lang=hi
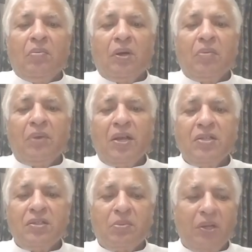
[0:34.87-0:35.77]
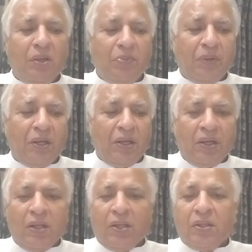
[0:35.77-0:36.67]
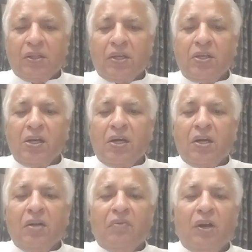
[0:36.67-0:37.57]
मगर महज तबलीग पे तकिया करने